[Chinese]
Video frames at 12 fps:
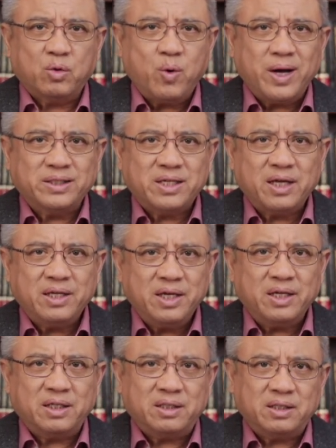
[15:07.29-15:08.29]
快餐
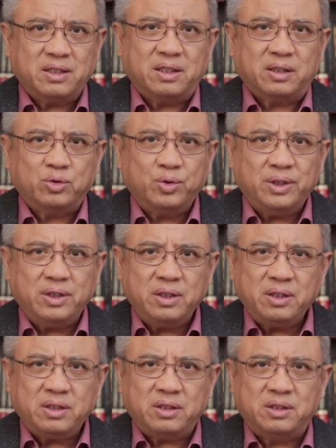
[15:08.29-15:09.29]
业的这个最
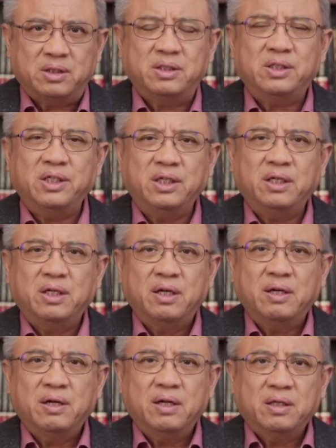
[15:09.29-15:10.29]
低时薪
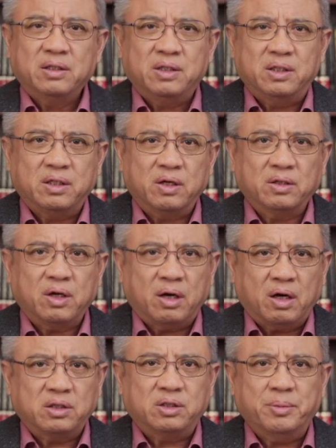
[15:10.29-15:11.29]
提高到了
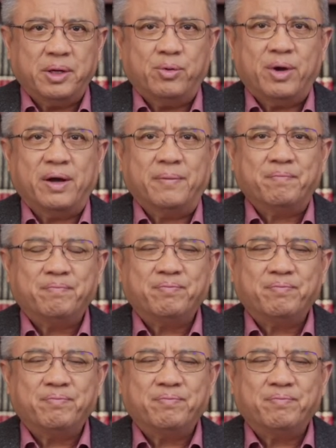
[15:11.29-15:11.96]
$20。